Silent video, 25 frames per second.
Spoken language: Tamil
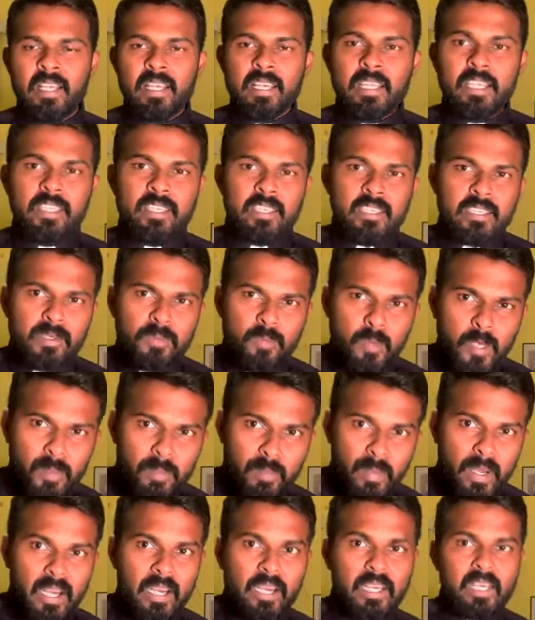இதுக்கு
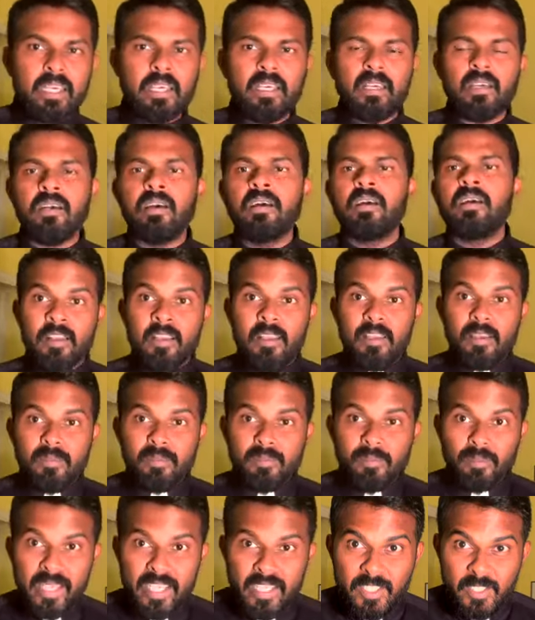முன்பாக
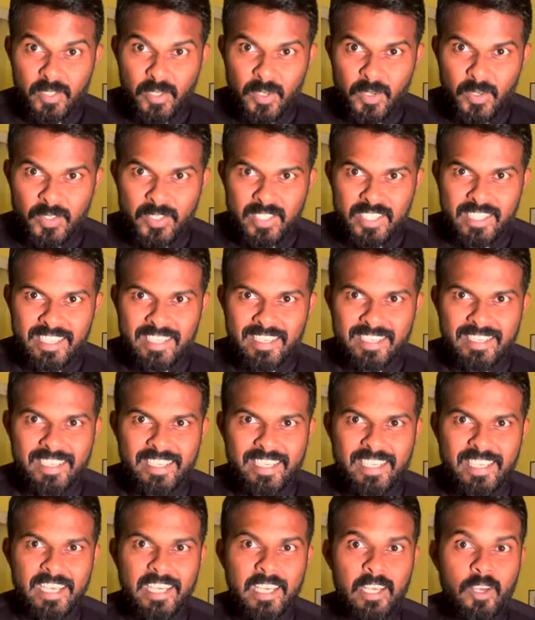மெக்சிகோ சிட்டியில்
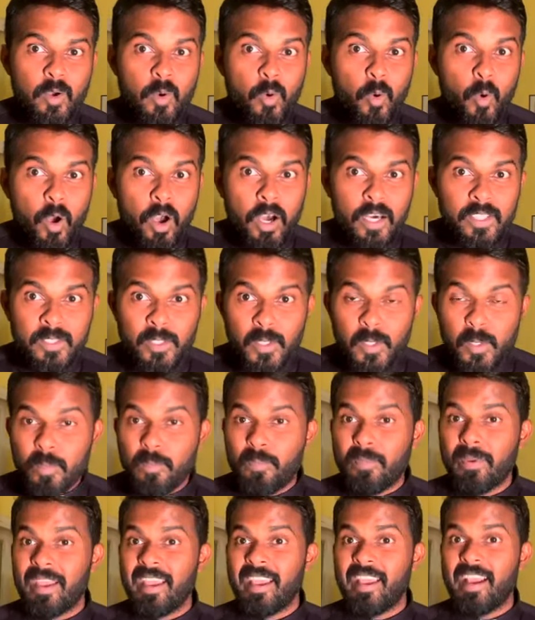இருக்கிற
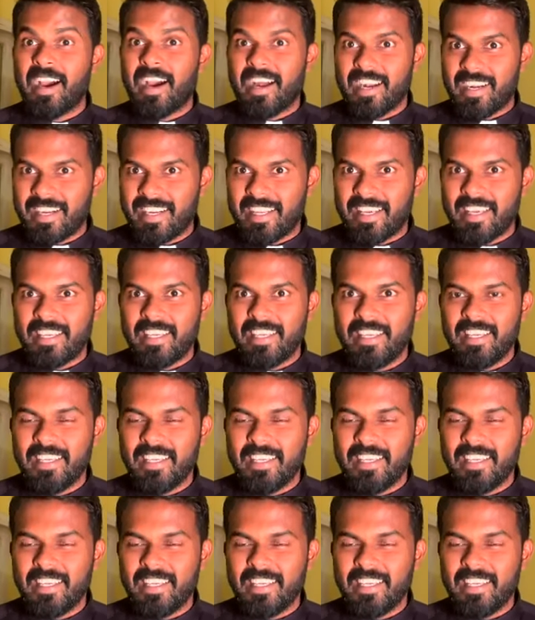குவாதுலுப்பே அன்னை